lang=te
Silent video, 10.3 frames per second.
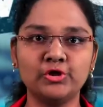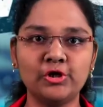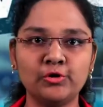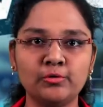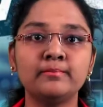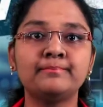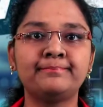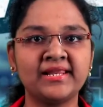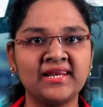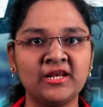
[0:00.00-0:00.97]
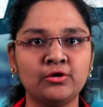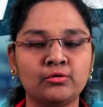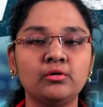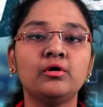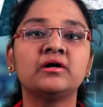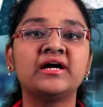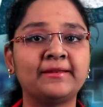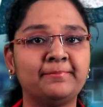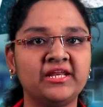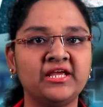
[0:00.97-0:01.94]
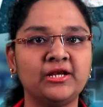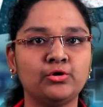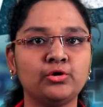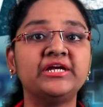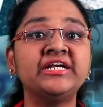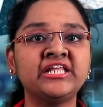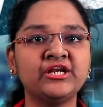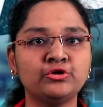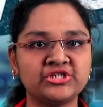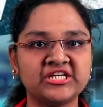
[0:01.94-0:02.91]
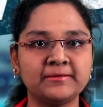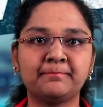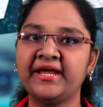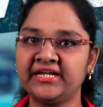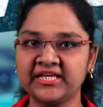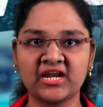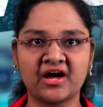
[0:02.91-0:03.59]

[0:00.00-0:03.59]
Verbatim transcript: వృద్ధులు పిల్లలు గర్భిణీలు ఇంటి నుంచి బయటికి